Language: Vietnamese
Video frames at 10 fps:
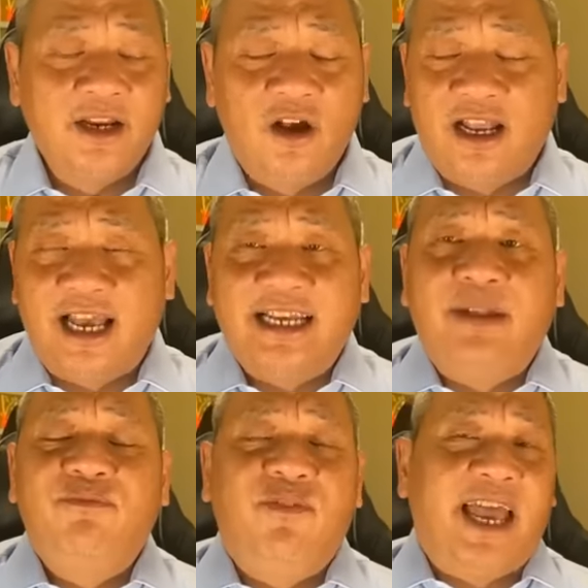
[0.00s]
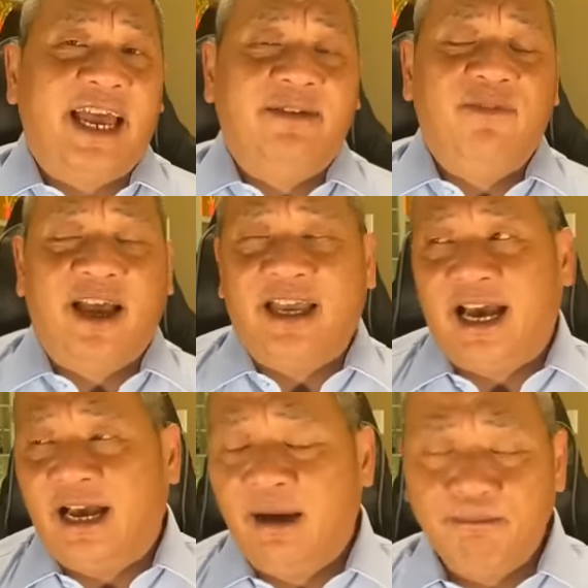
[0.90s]
Đó là cái cách vẽ về
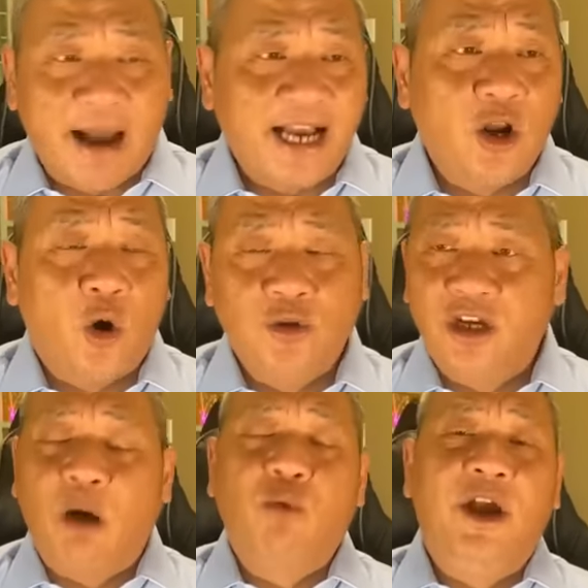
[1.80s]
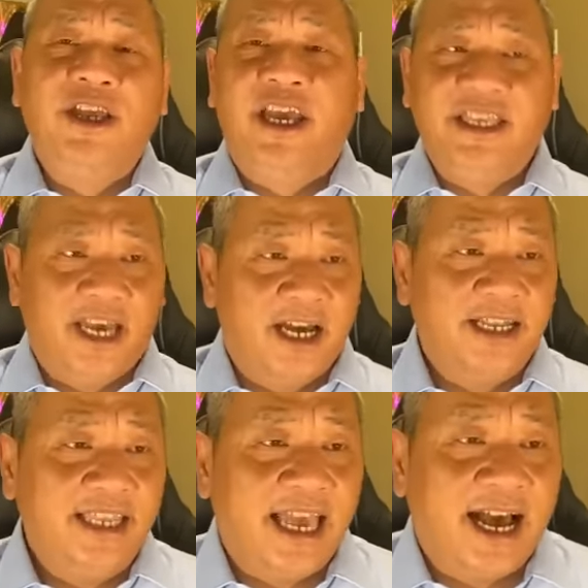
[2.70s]
à, bản đồ chứ không có ý nghĩa gì hết
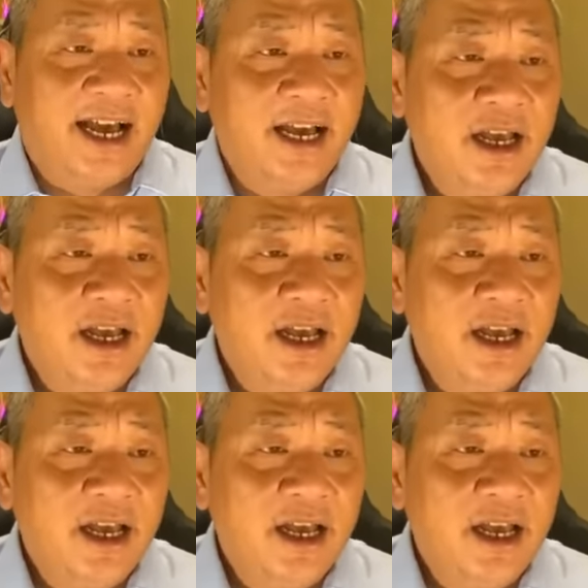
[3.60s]
nha.